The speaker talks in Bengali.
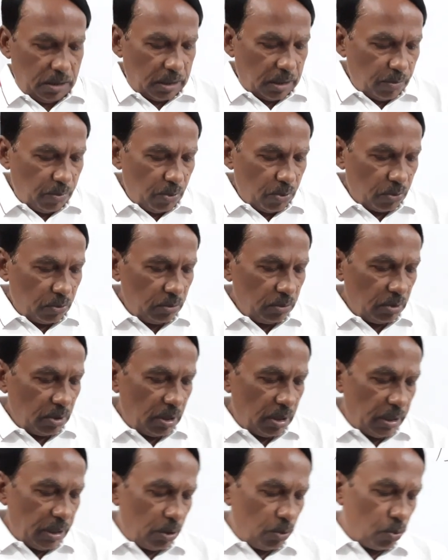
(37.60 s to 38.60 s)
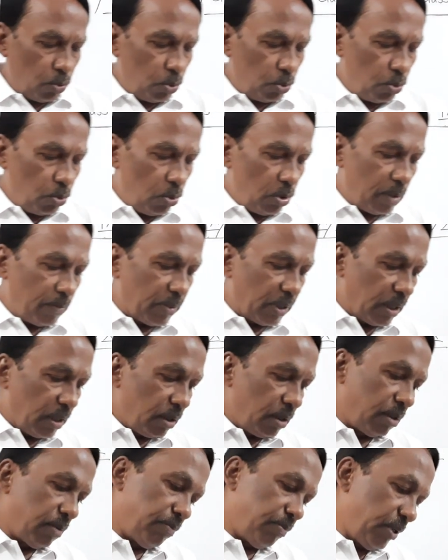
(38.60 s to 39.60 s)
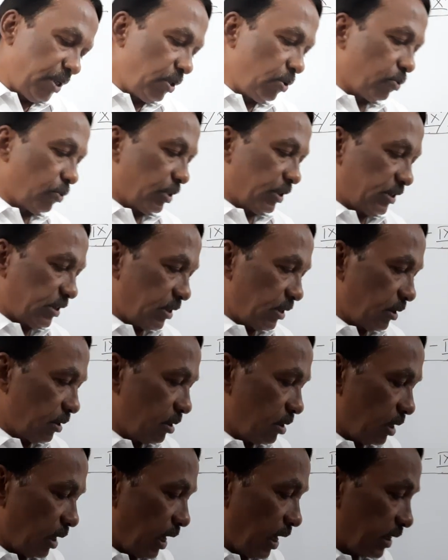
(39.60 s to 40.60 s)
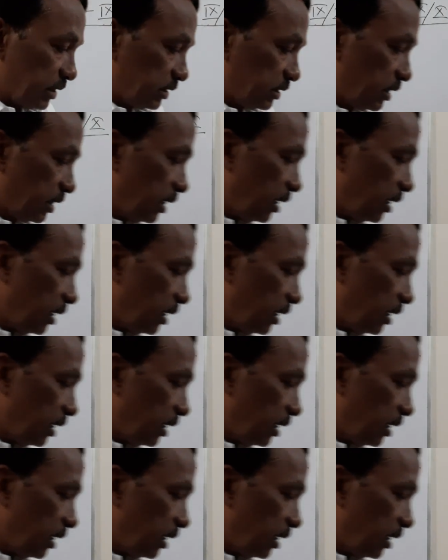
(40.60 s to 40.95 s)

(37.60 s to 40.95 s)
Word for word: এবং এই কোণগুলো আমরা বের করেছি আজকে